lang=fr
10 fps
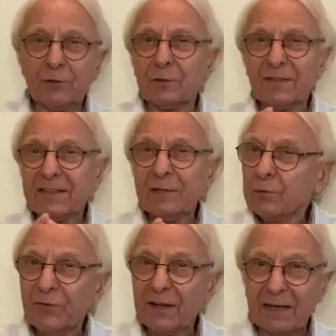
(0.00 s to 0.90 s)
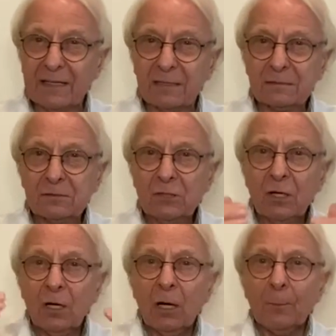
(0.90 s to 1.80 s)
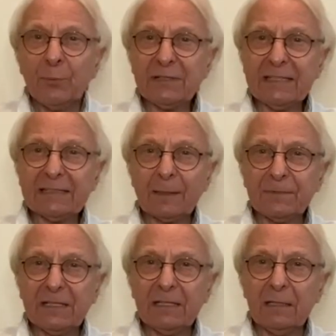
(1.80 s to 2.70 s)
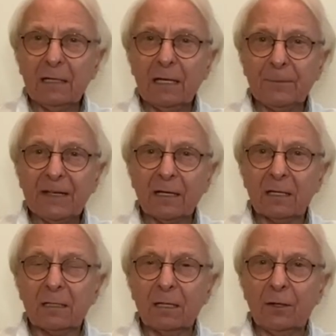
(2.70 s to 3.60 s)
que si on ne fait rien, petit à petit, eh bien,